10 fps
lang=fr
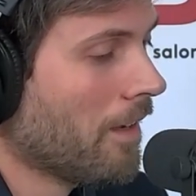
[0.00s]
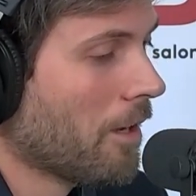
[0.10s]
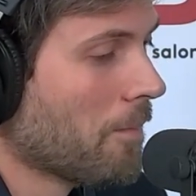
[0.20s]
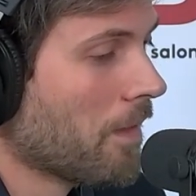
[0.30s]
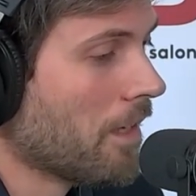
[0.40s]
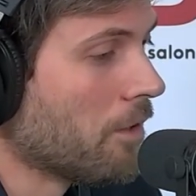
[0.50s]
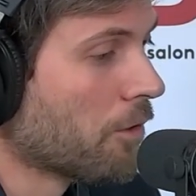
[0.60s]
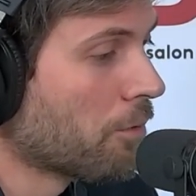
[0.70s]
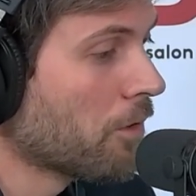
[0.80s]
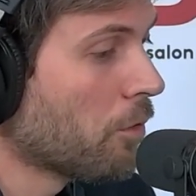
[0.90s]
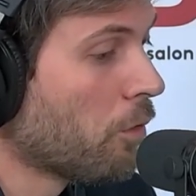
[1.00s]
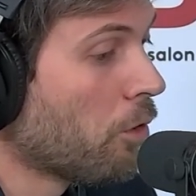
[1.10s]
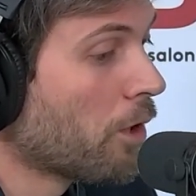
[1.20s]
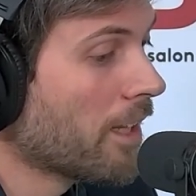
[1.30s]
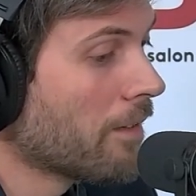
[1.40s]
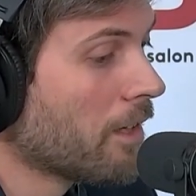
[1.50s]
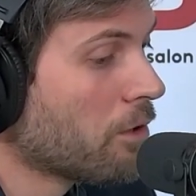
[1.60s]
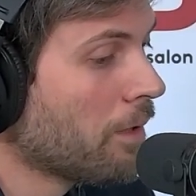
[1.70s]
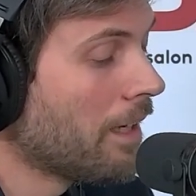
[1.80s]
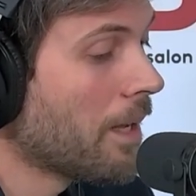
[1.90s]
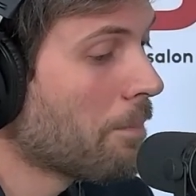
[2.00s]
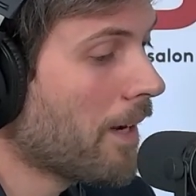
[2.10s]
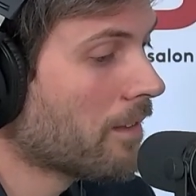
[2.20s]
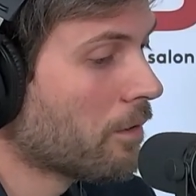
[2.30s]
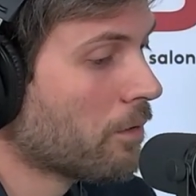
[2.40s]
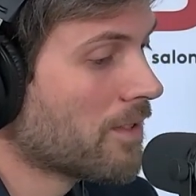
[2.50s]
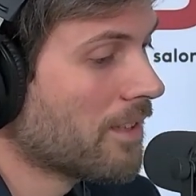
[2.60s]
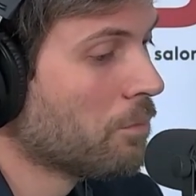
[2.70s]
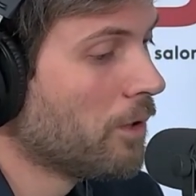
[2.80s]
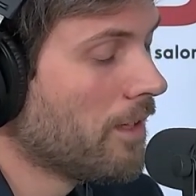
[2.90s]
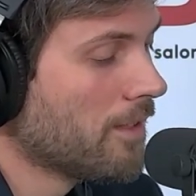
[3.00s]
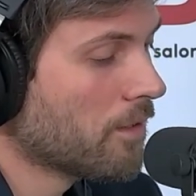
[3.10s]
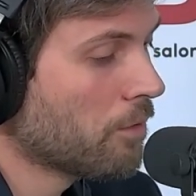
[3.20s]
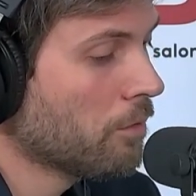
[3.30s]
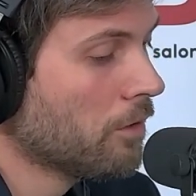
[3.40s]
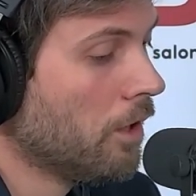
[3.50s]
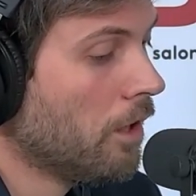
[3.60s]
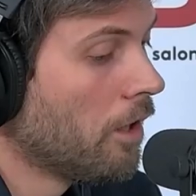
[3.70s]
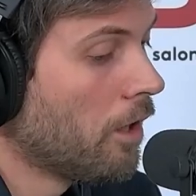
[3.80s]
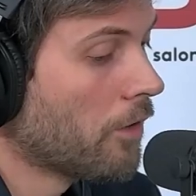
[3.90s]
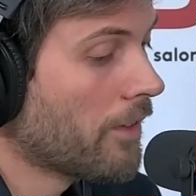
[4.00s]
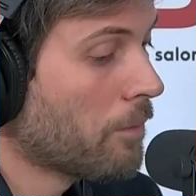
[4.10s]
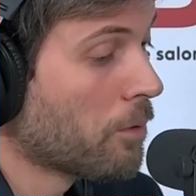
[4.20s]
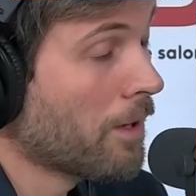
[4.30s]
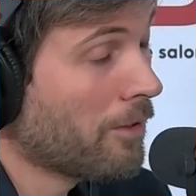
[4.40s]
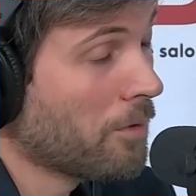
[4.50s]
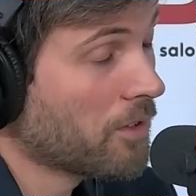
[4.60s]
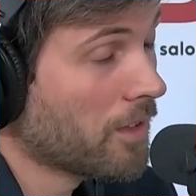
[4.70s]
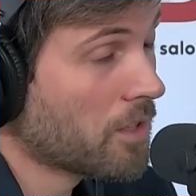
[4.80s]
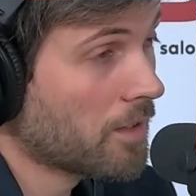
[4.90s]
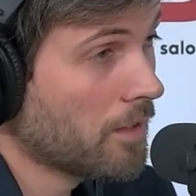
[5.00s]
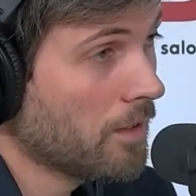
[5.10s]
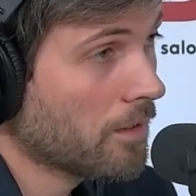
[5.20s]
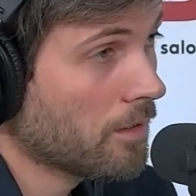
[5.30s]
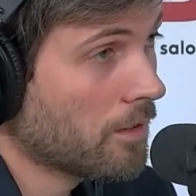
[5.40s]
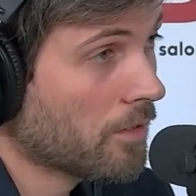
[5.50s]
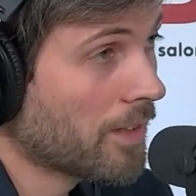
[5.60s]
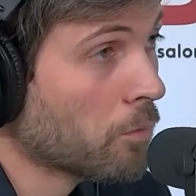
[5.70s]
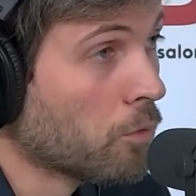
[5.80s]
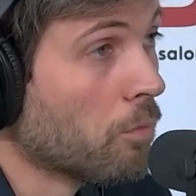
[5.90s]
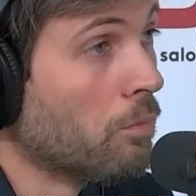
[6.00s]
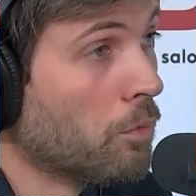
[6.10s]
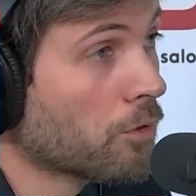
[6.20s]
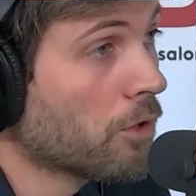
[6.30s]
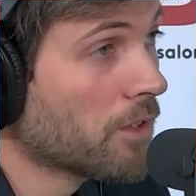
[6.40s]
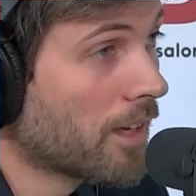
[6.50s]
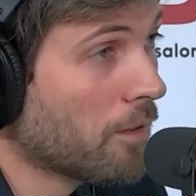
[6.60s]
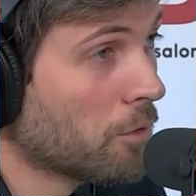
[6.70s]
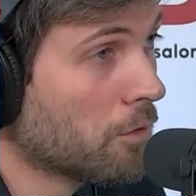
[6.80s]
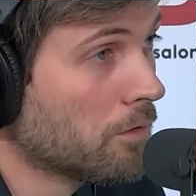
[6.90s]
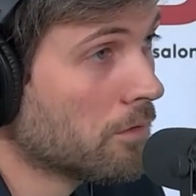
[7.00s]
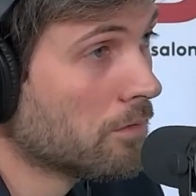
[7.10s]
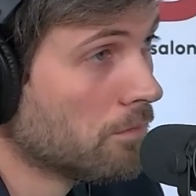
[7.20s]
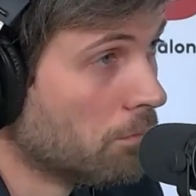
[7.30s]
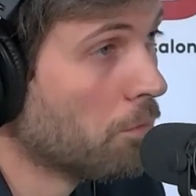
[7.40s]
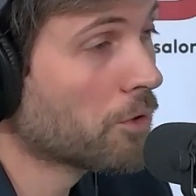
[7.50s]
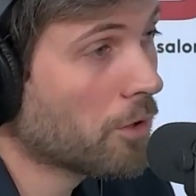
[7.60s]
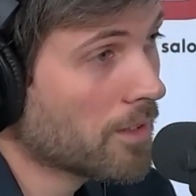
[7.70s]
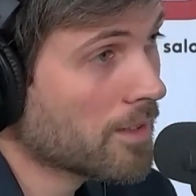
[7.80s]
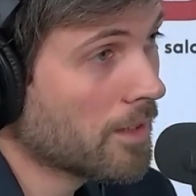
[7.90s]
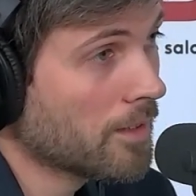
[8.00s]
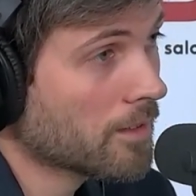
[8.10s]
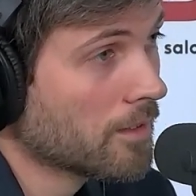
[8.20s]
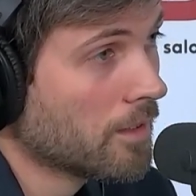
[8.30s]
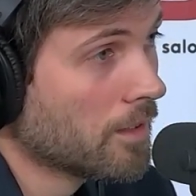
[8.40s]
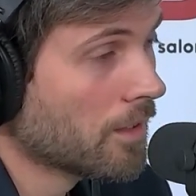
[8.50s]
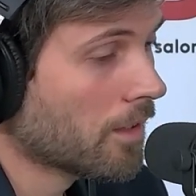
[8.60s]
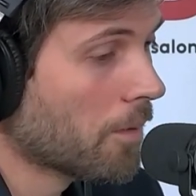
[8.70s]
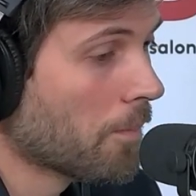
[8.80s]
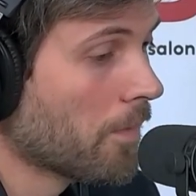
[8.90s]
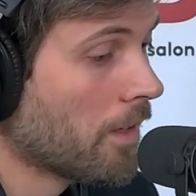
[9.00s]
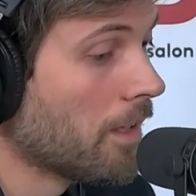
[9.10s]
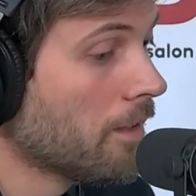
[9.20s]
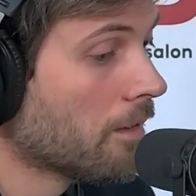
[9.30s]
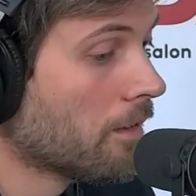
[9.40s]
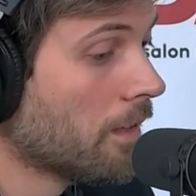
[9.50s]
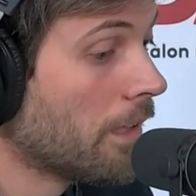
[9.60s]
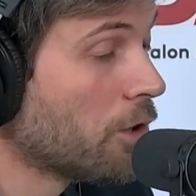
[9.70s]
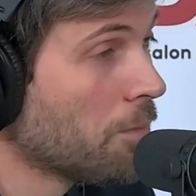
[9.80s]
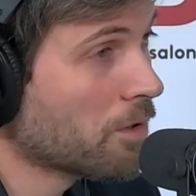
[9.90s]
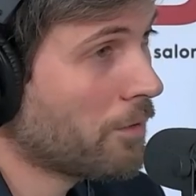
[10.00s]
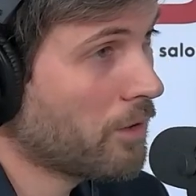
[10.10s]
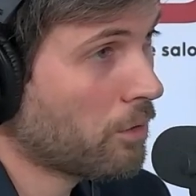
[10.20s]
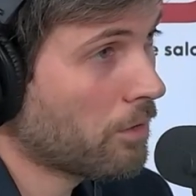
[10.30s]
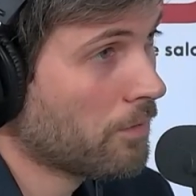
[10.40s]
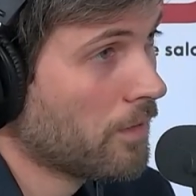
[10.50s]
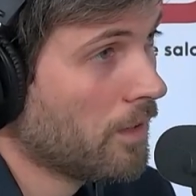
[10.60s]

Mhm. et ensuite, on regarde avec lui l'impact de cette modélisation en termes de performance énergétique, en termes de montant des travaux, montant des aides euh, et euh, économie sur facture.